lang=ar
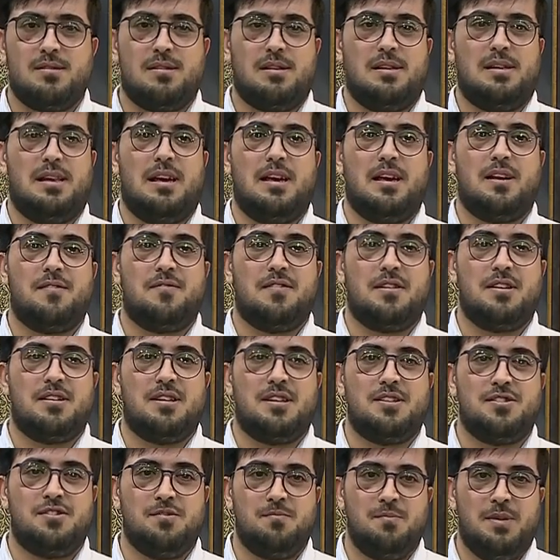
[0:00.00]
لا يخفى
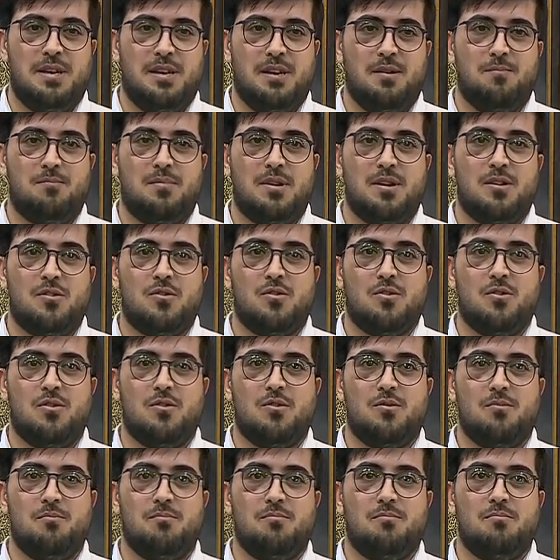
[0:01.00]
على الجميع
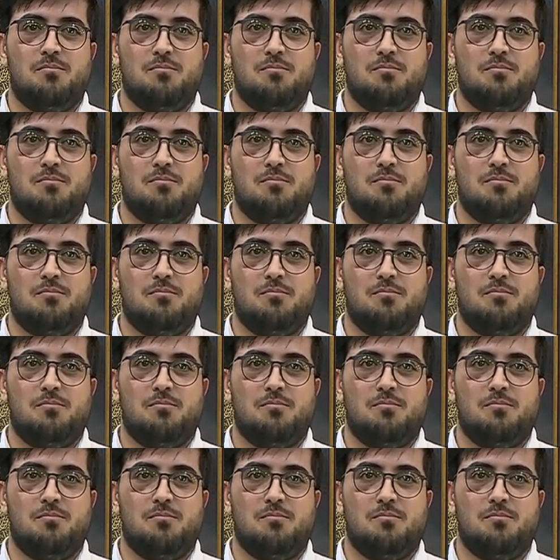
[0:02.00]
بانه